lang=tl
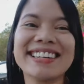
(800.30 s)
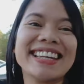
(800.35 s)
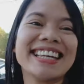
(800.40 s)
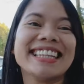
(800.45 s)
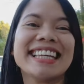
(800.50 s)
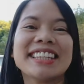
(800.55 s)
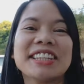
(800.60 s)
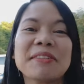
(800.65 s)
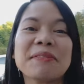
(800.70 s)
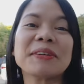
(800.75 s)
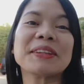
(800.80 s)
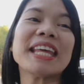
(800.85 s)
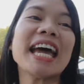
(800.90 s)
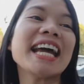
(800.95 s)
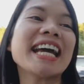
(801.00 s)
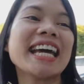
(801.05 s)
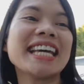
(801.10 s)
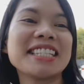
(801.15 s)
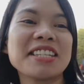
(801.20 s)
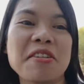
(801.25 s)
So, nandito po
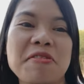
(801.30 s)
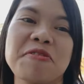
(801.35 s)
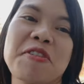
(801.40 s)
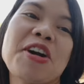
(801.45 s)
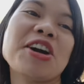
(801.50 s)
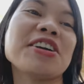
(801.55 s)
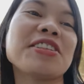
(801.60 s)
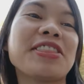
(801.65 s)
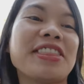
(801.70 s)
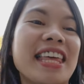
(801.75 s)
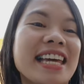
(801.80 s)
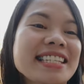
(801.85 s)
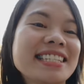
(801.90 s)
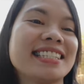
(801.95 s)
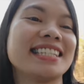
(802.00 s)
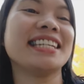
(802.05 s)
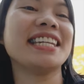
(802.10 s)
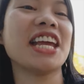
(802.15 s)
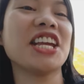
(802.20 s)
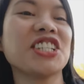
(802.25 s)
tayo ngayon sa fourth
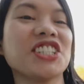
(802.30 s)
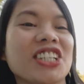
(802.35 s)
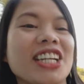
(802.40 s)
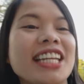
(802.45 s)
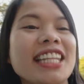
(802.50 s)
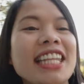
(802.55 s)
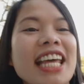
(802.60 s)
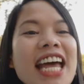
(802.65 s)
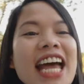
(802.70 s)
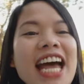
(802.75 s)
destination.